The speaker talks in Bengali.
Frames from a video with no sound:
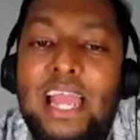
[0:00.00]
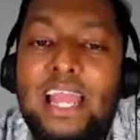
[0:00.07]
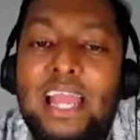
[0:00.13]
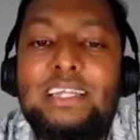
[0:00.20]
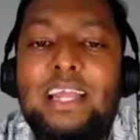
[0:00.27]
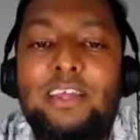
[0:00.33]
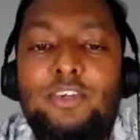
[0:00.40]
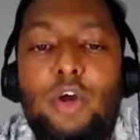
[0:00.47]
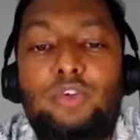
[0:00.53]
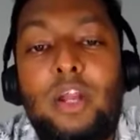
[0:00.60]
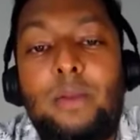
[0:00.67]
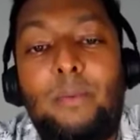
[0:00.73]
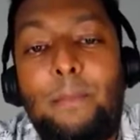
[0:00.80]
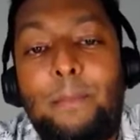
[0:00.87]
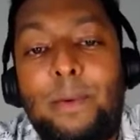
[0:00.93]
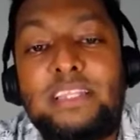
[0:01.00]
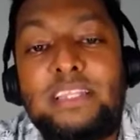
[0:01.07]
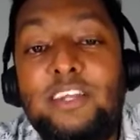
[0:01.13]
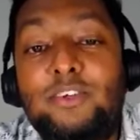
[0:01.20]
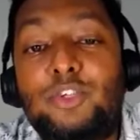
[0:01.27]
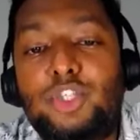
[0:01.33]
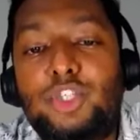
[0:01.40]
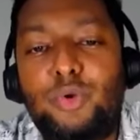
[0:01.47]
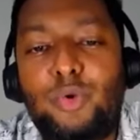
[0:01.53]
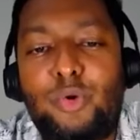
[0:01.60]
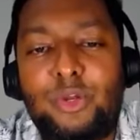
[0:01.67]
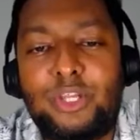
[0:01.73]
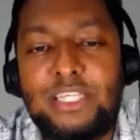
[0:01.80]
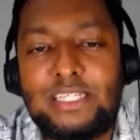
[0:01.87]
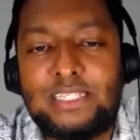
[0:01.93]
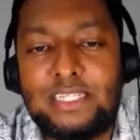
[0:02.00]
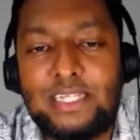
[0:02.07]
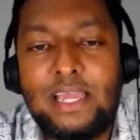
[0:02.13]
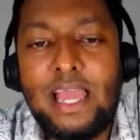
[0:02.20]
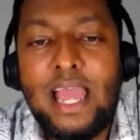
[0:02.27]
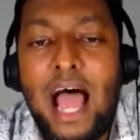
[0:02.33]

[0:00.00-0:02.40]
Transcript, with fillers: জায়গাটা ডক্টর মোহাম্মদ ইনুস শুরু করে দিয়েছে